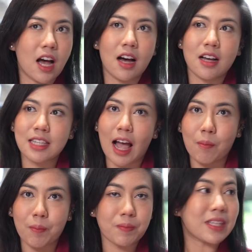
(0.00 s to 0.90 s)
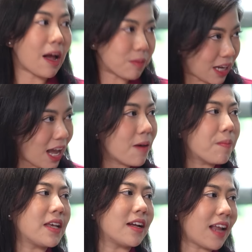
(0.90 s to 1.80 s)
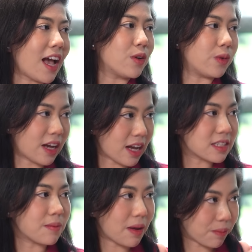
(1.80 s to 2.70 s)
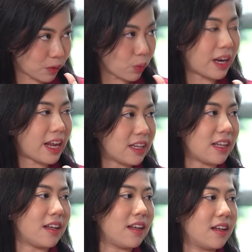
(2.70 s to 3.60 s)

เอ่อสามถึงห้าปียังได้อยู่นะคะสำหรับตัวเลขนี้